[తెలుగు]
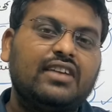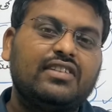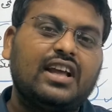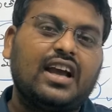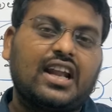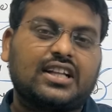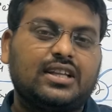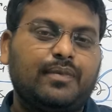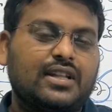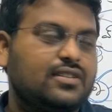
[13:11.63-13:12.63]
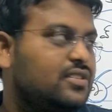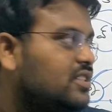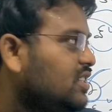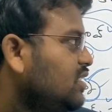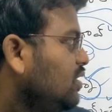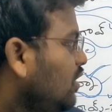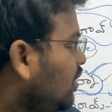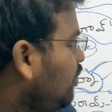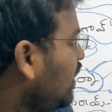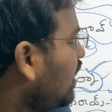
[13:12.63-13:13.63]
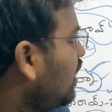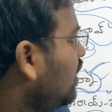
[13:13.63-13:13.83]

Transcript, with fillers: ఈ విధంగా రక్తపాతం సృష్టించిండో మన